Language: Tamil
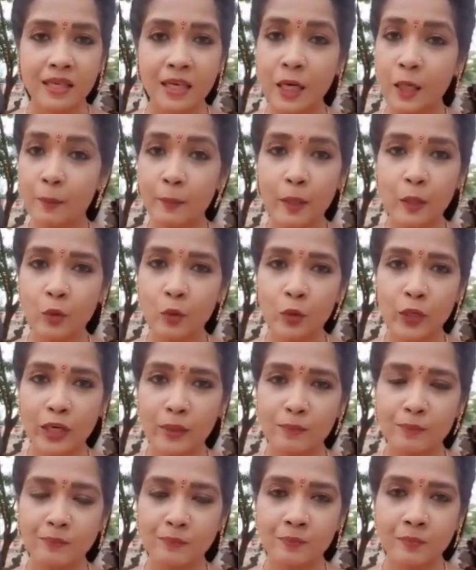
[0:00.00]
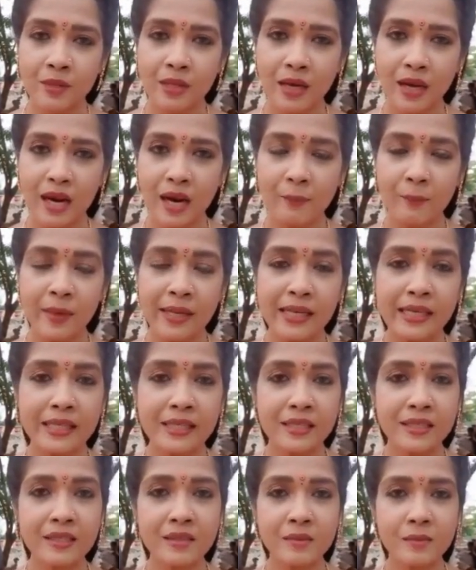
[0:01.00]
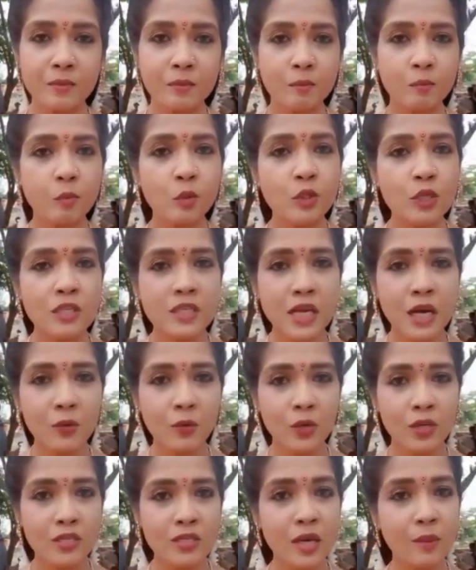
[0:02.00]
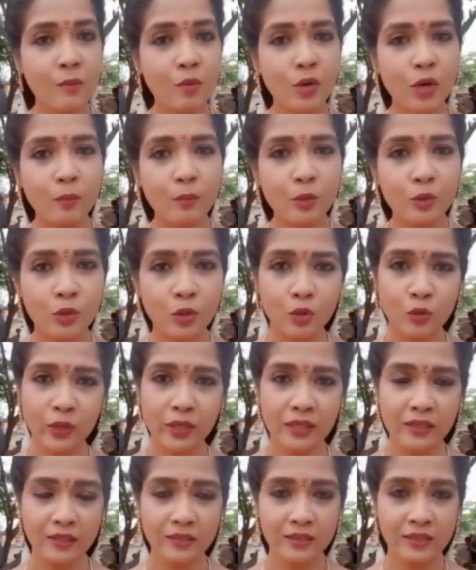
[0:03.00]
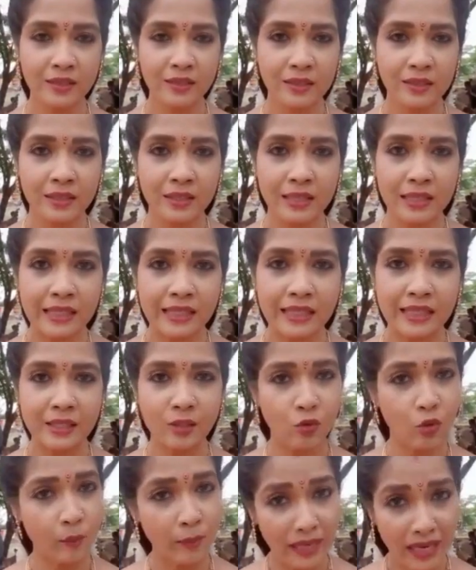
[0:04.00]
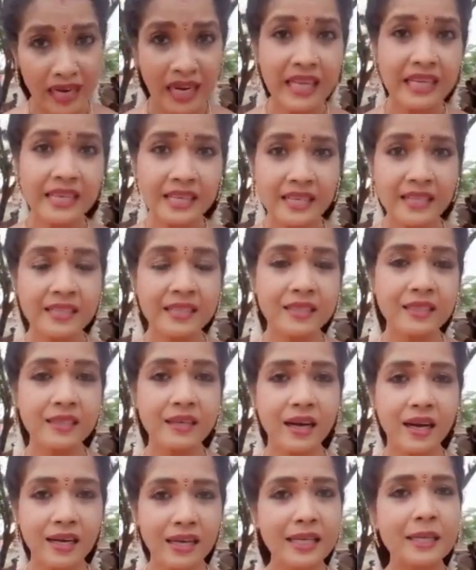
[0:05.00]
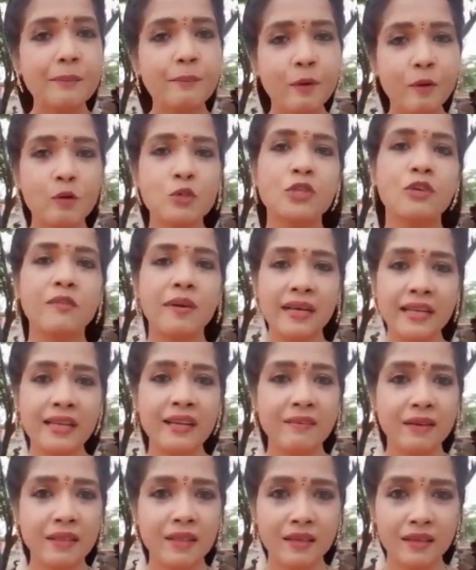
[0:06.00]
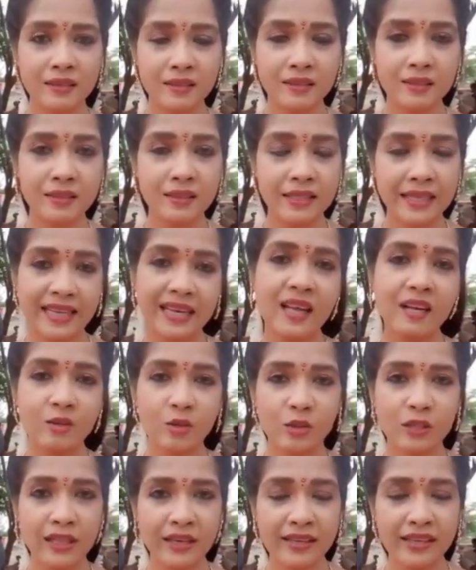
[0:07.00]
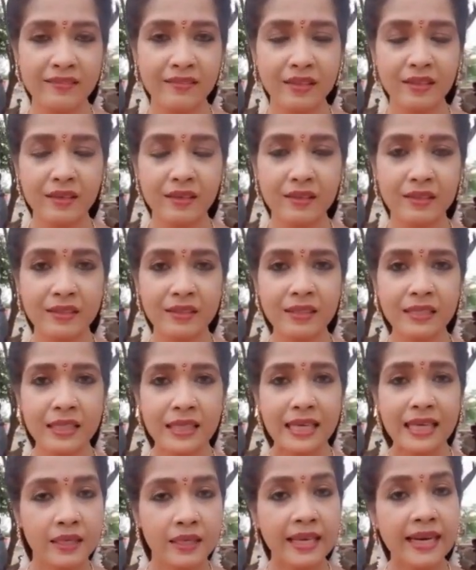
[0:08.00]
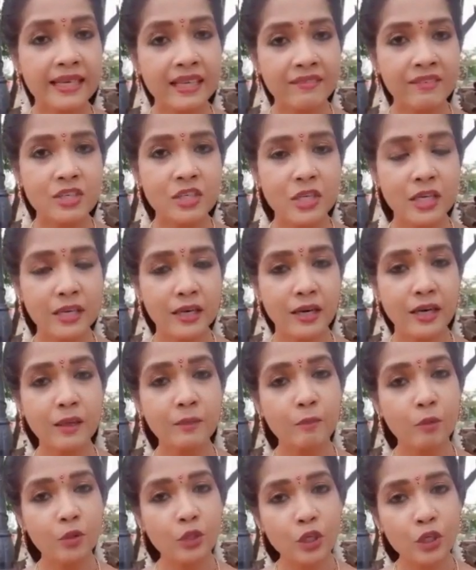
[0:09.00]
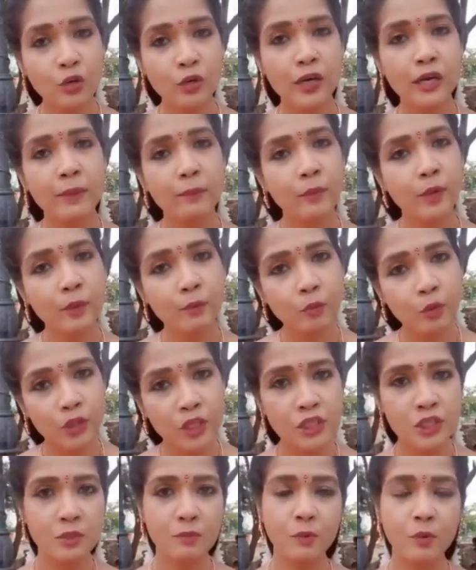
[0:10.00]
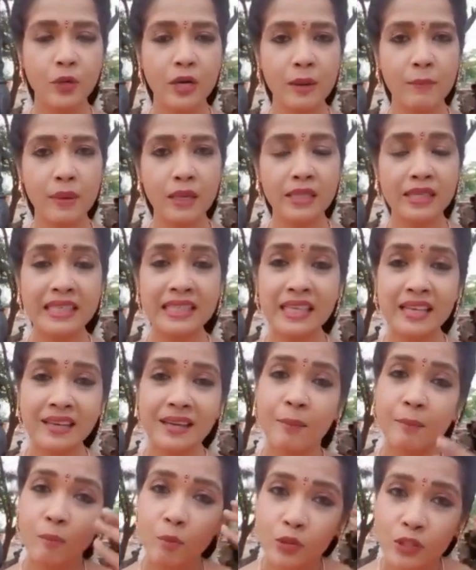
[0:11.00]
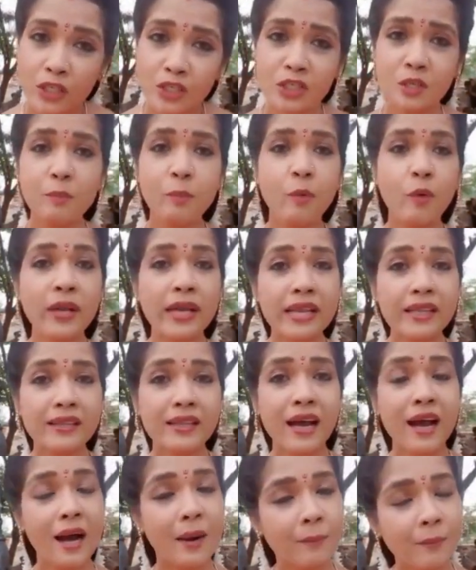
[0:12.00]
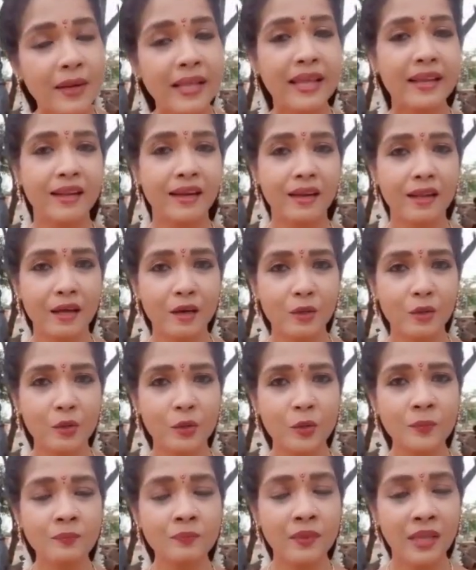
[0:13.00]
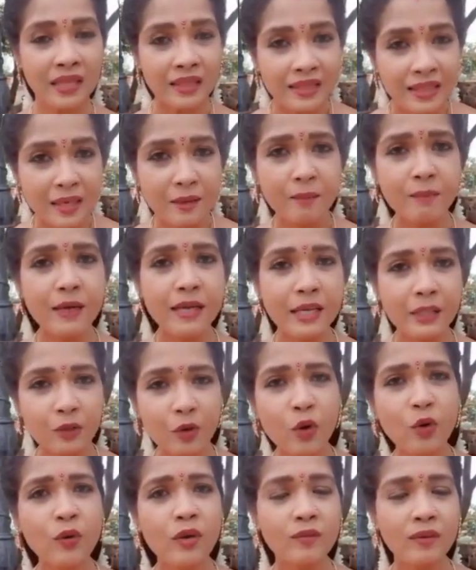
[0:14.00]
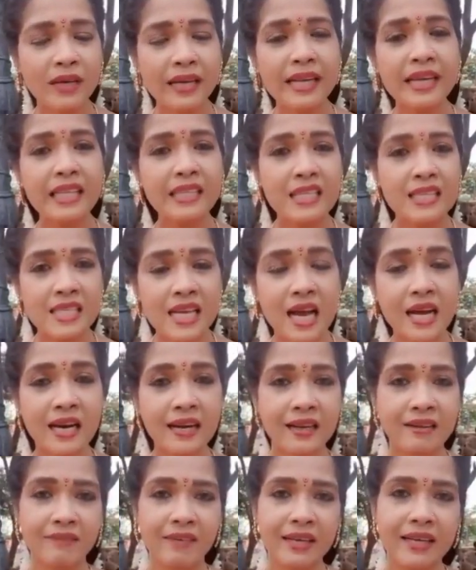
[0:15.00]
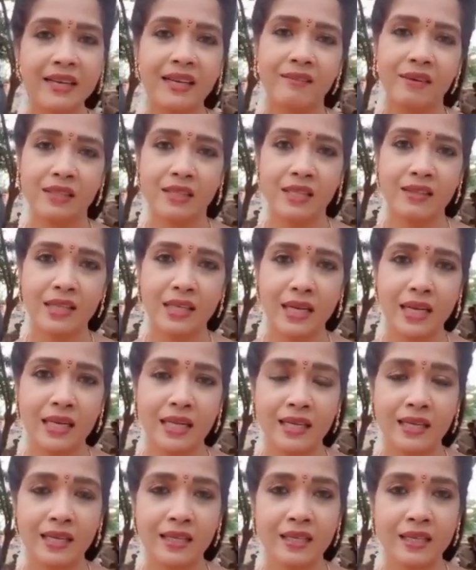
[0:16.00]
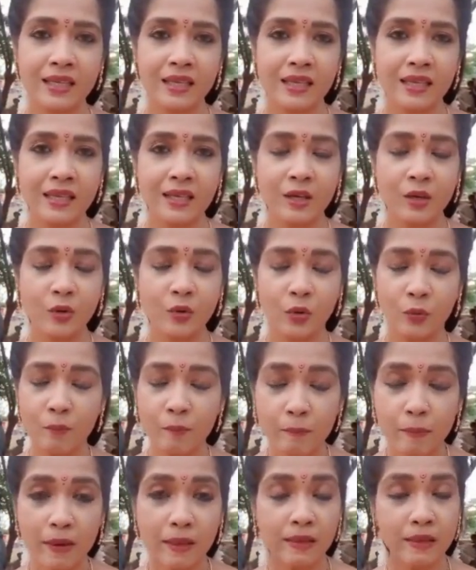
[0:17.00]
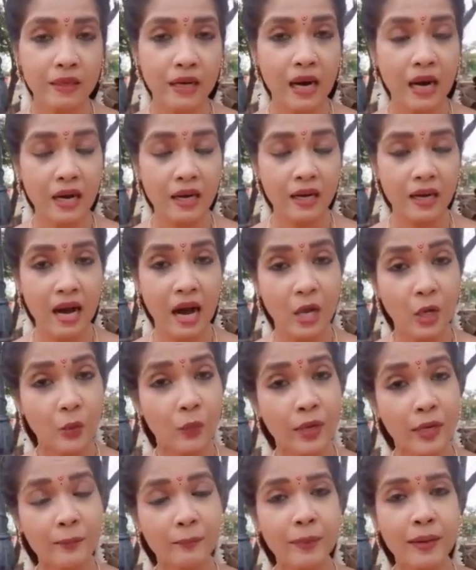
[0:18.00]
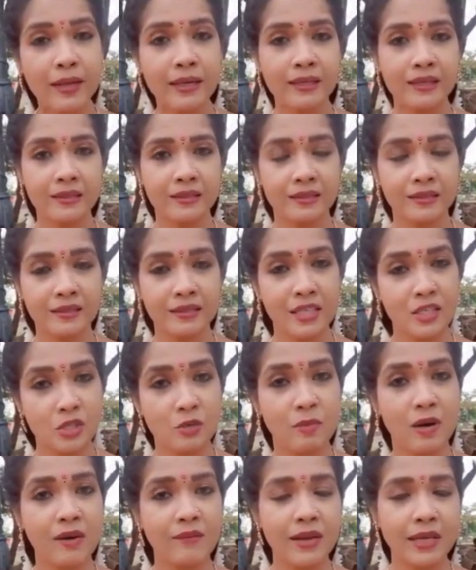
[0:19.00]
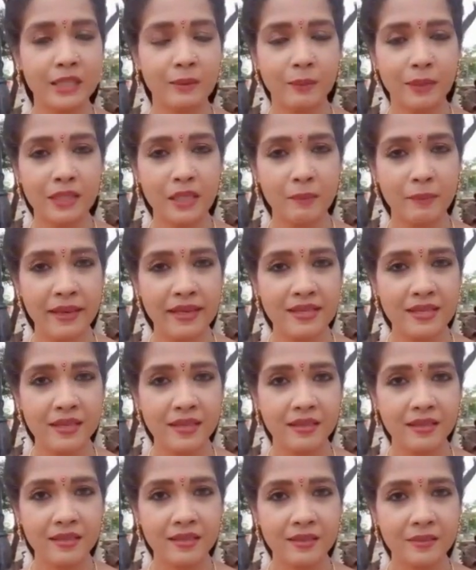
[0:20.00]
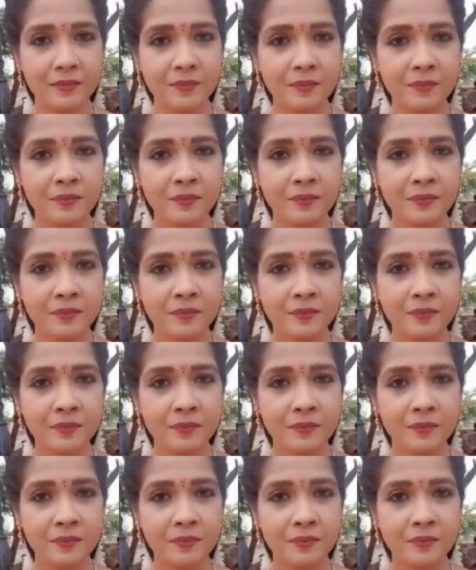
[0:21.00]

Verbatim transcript: கருப்பர் கூட்டம் அப்படின்னு புதுசாக ஒரு சமூக புத்துநோய் இது ரொம்ப நாளா இருக்கு ஆனா இப்ப கொஞ்சம் வெளியில வந்திருக்கு எல்லாருக்கும் தெரிய வந்திருக்கு கெட்ட விஷயங்கள் புதக்குழியில போய் புதஞ்சு போற மாதிரி இதெல்லாம் புதஞ்சு போயிருந்தா அப்படியே நல்லா இருக்கும் திரும்ப ஏதோ ஒரு வகையில அந்த சாக்கடை வெளியில வந்ததுனால ரொம்ப அருவறுப்பா இருக்கு நிஜமாவே அதை பத்தி பேசுறதுக்கு